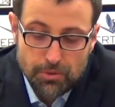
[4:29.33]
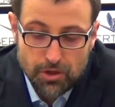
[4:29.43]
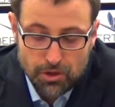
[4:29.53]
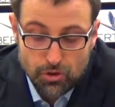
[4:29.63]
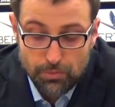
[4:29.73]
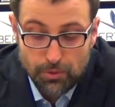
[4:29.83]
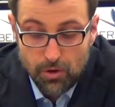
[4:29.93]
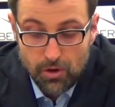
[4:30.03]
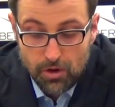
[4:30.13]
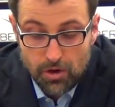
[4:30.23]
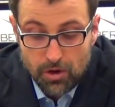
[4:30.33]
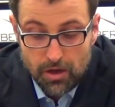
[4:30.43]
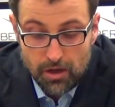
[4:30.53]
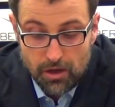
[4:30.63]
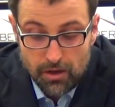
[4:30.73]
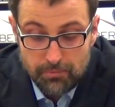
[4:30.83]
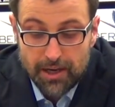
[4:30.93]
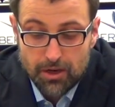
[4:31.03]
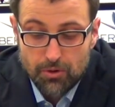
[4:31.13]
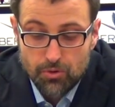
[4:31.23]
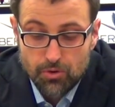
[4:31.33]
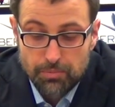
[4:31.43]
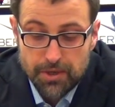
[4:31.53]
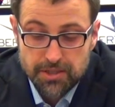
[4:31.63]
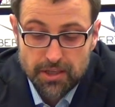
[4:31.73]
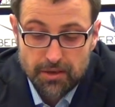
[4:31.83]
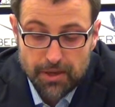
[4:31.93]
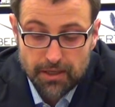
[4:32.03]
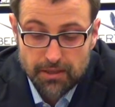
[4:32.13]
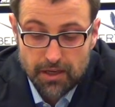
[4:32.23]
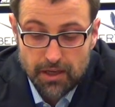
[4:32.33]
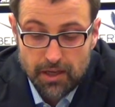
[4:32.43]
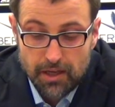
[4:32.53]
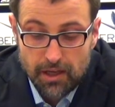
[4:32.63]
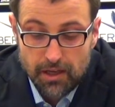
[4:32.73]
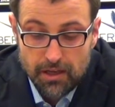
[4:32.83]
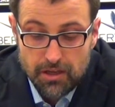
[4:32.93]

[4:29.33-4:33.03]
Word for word: Poi dopo eh, magari qualcuno pensa che perdere